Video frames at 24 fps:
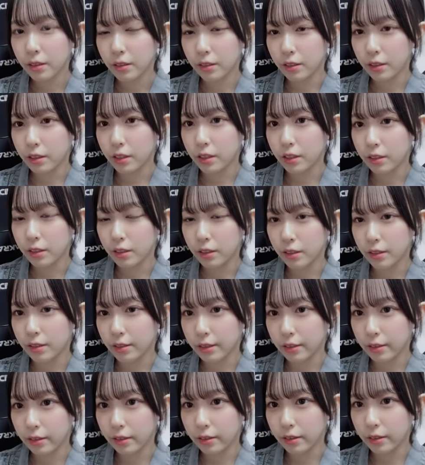私なん
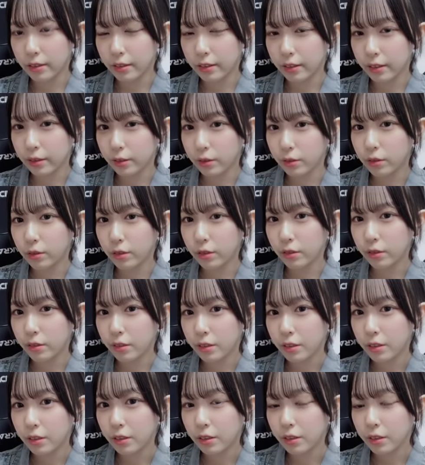て英語
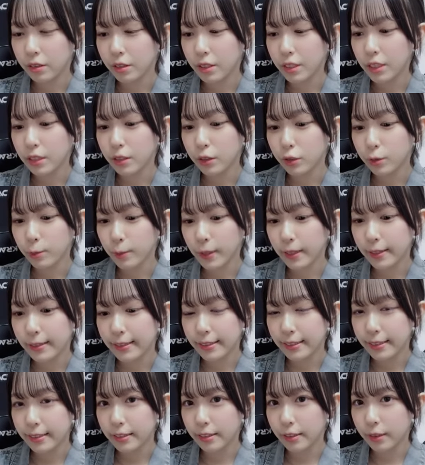英語も
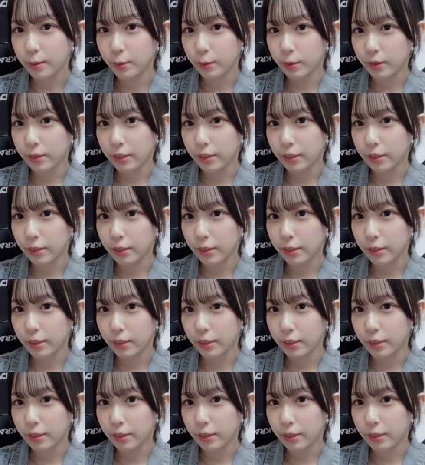話せないの